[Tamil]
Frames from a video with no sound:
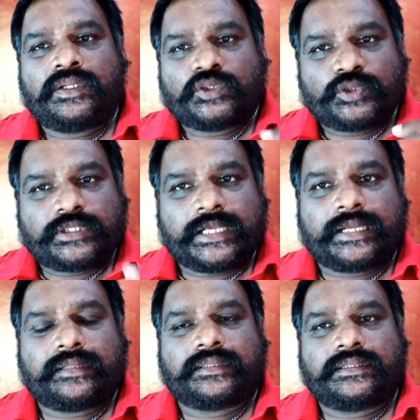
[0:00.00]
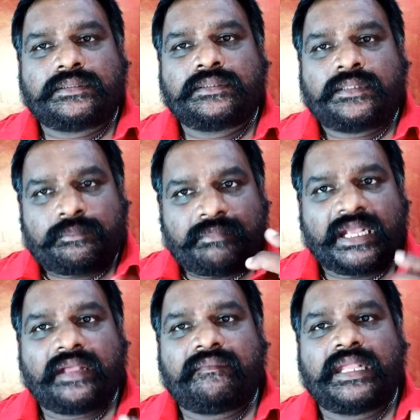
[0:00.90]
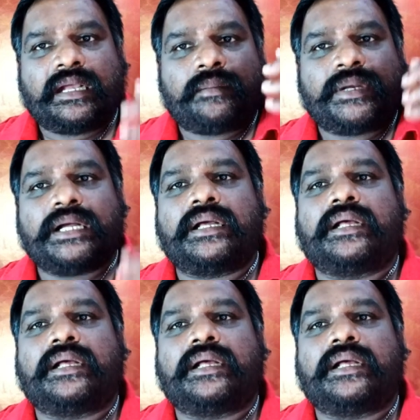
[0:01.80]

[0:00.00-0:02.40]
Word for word: சுத்திகரித்து மிக வேகமாக